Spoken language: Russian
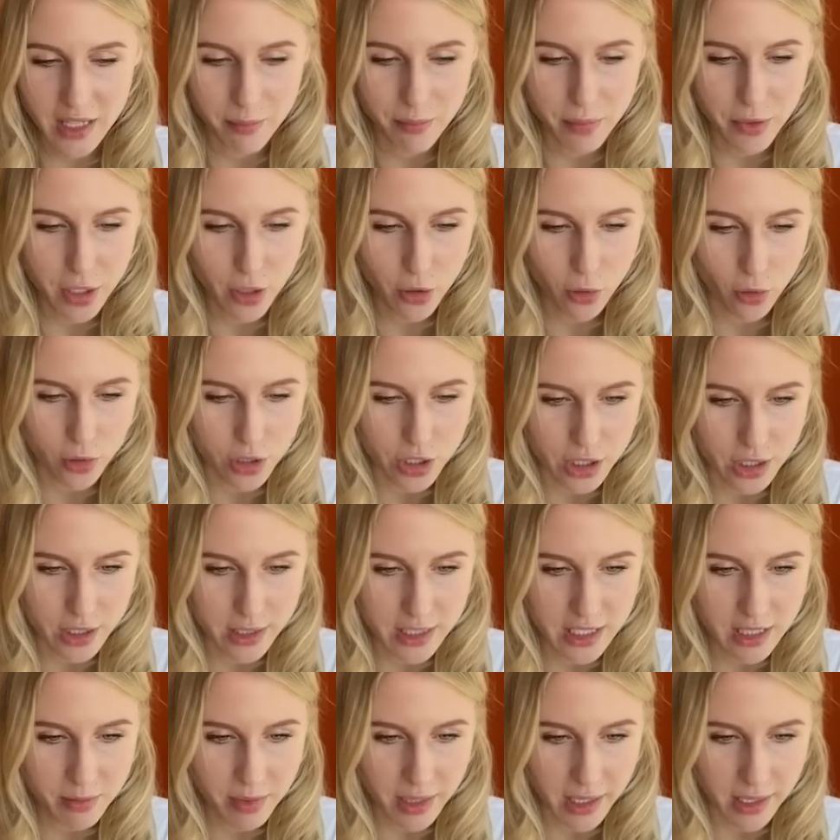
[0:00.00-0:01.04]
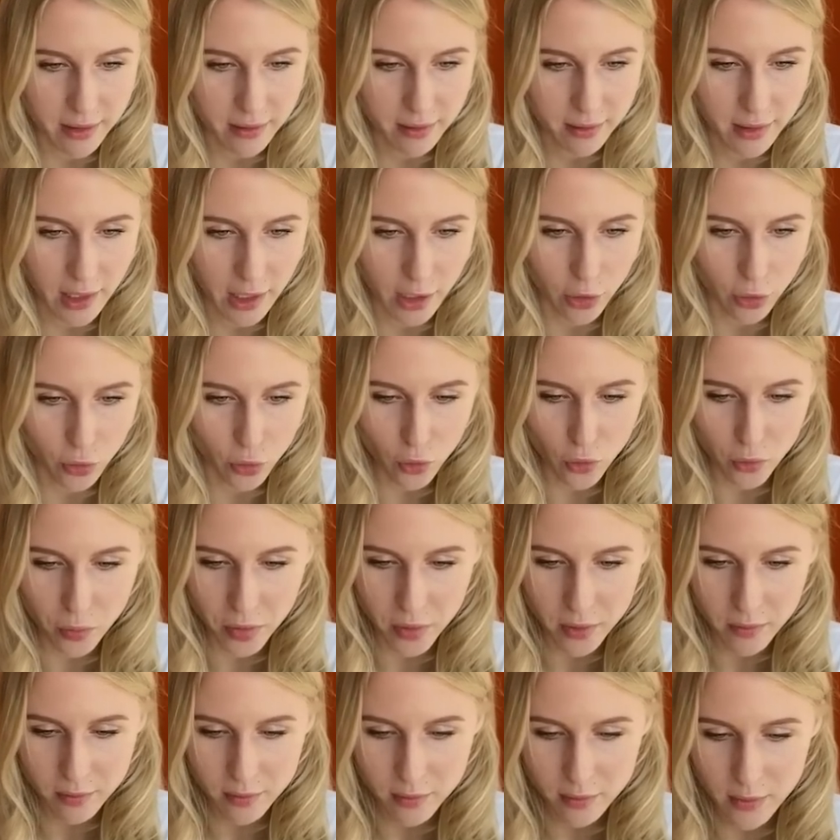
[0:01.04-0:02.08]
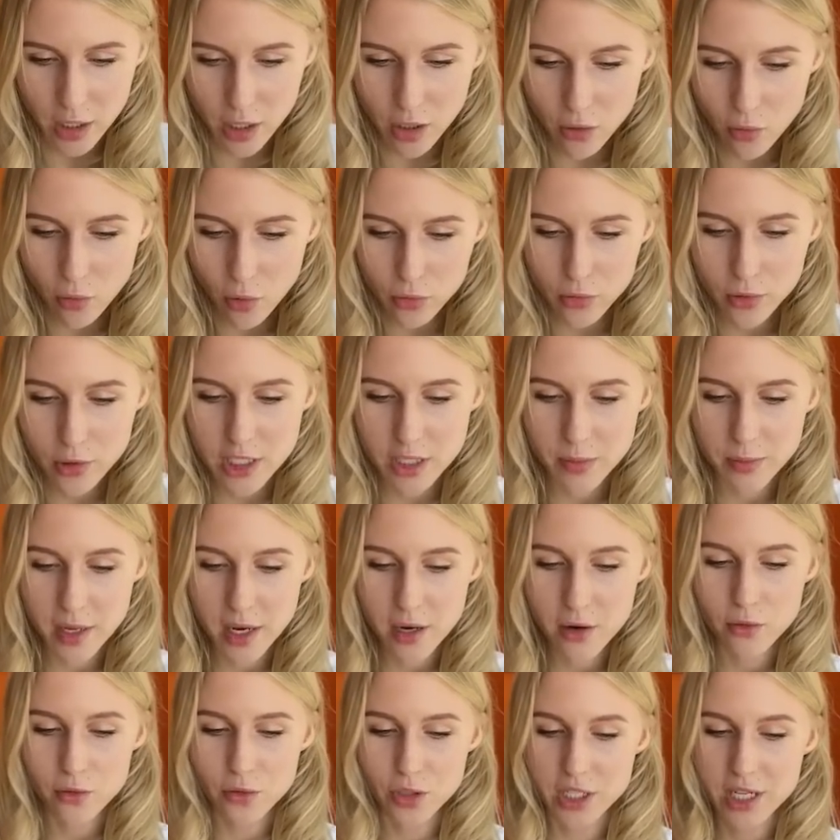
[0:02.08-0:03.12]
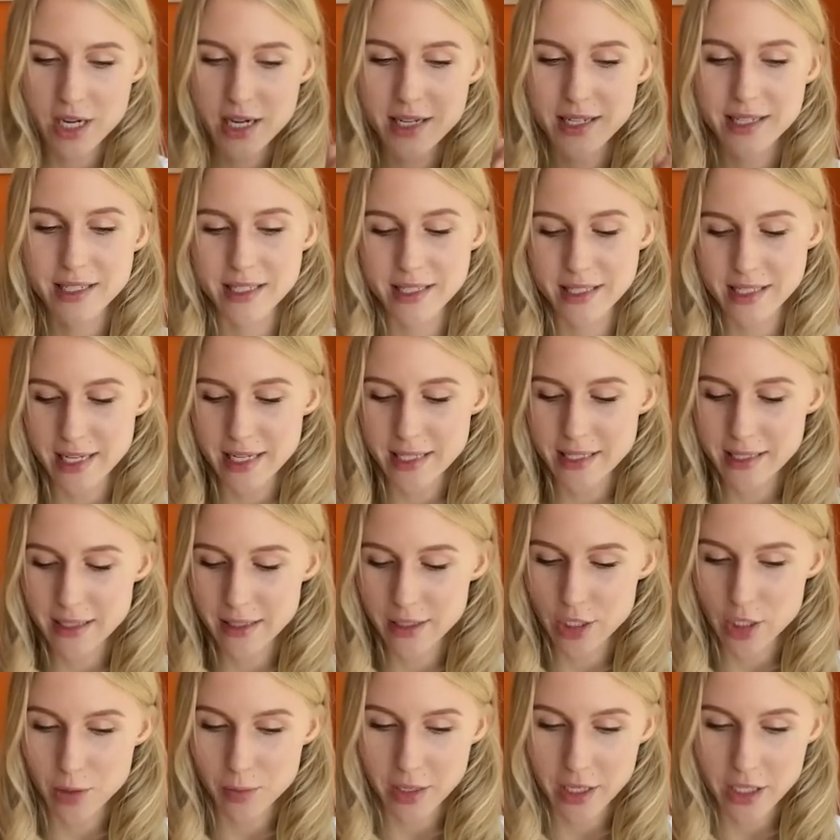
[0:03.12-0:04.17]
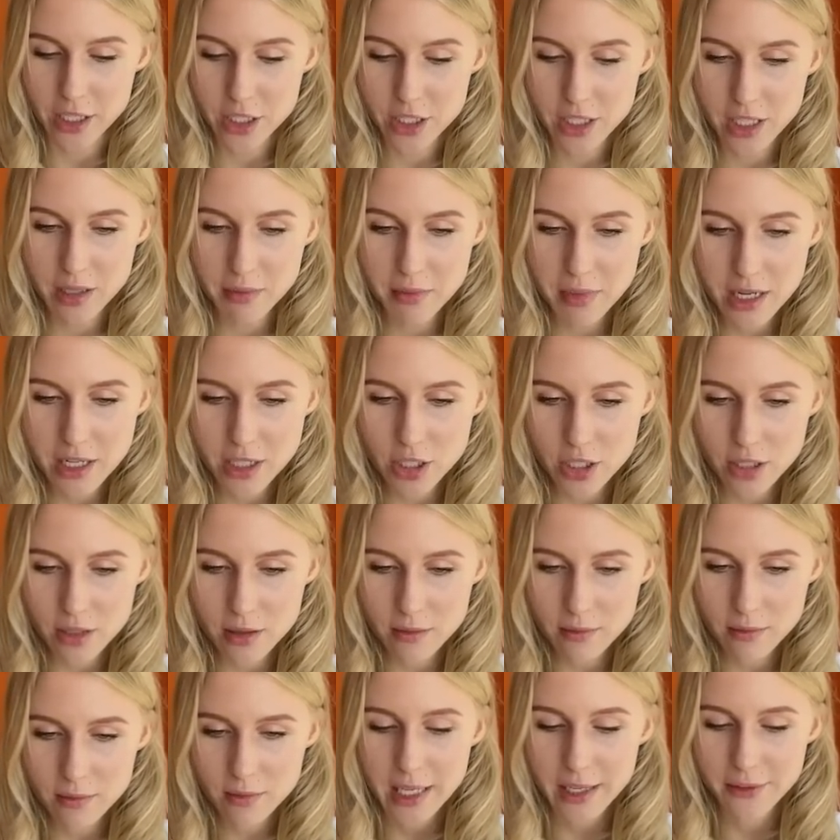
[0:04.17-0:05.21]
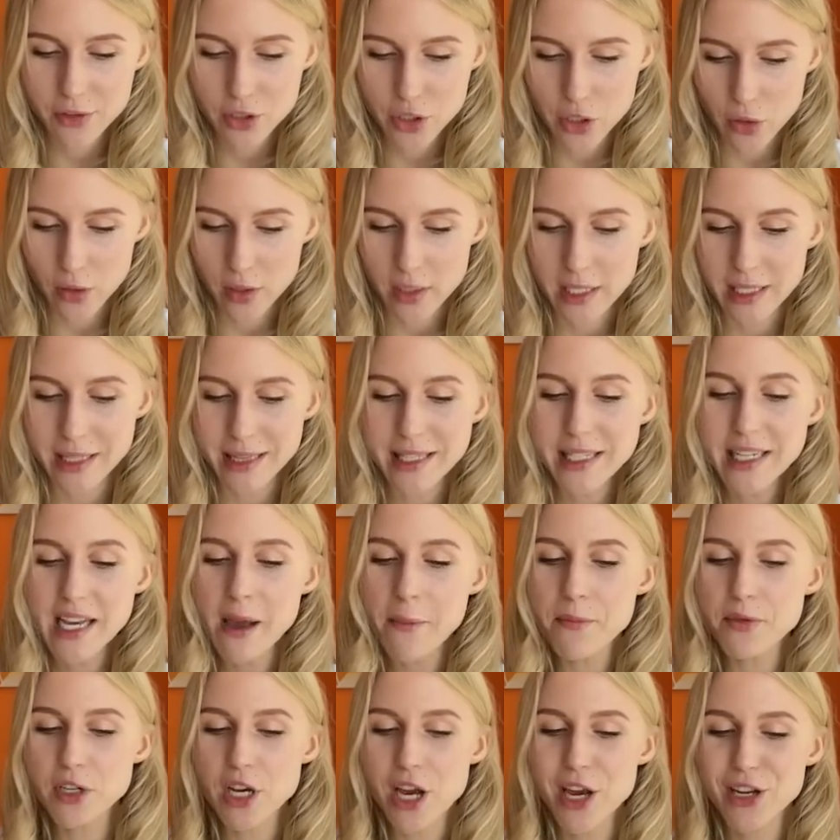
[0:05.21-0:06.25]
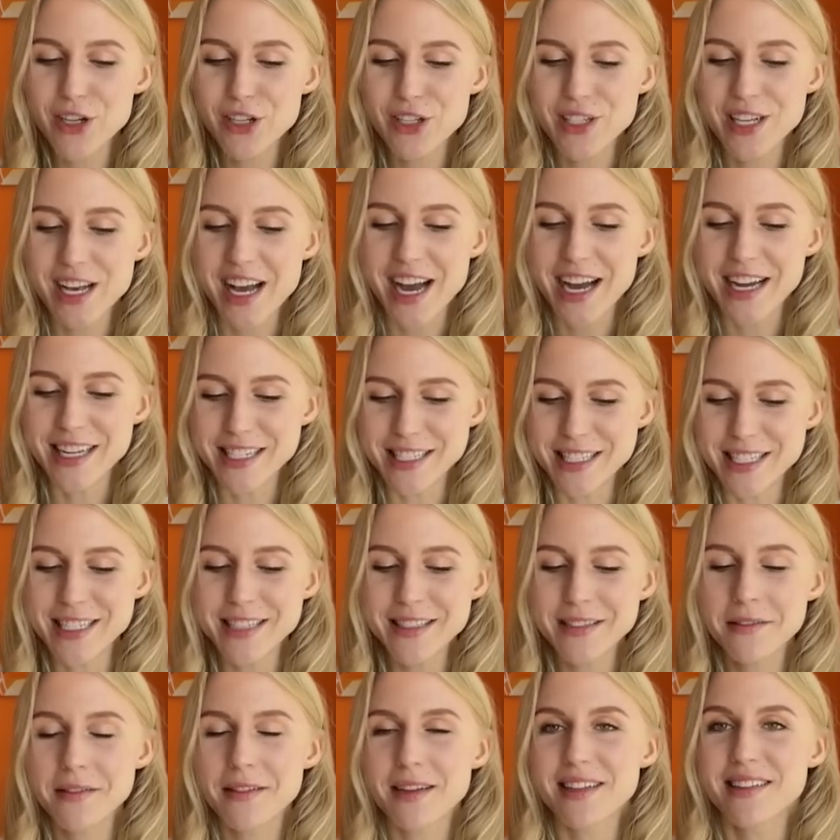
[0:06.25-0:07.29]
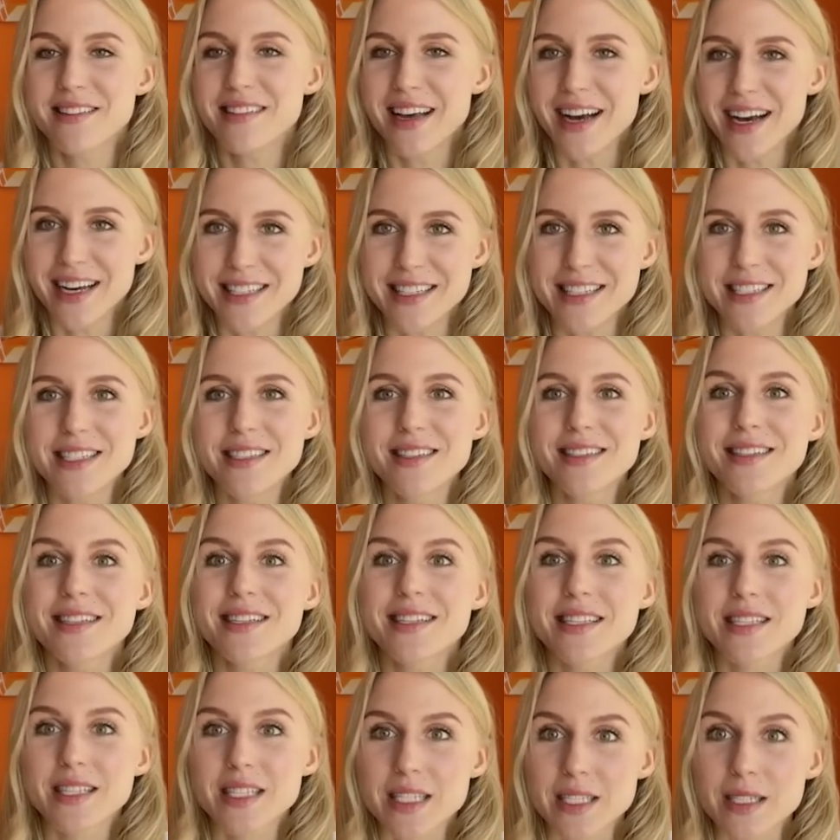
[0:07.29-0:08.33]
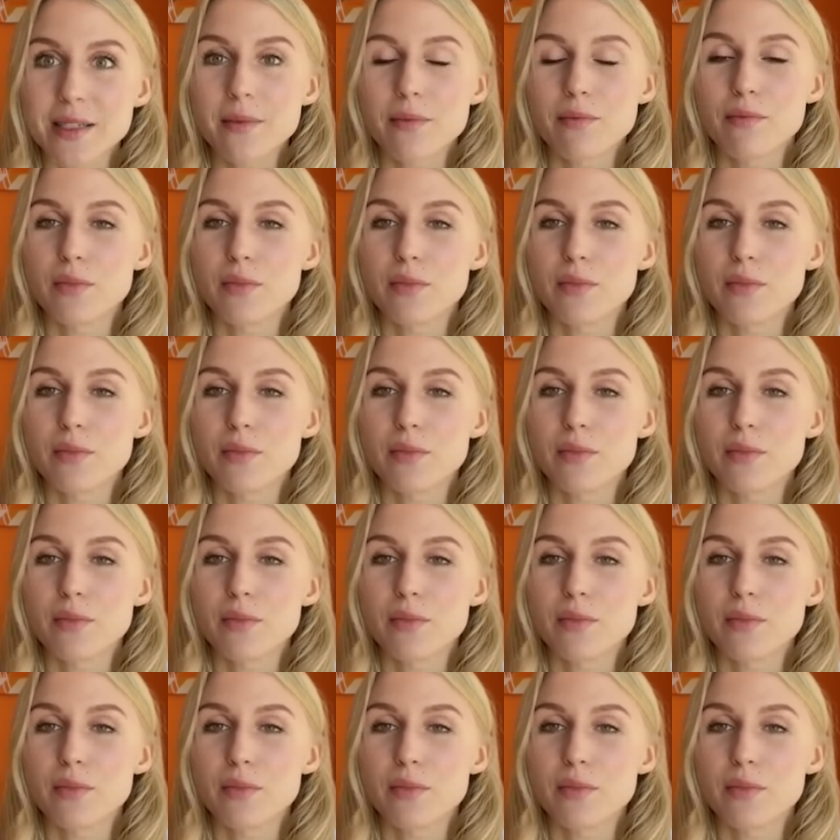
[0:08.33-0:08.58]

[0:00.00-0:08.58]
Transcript: ты переходишь к себе на YouTube, и он у тебя уже здесь. Ты нажимаешь Imagine, и все. И ты общаешься один на один с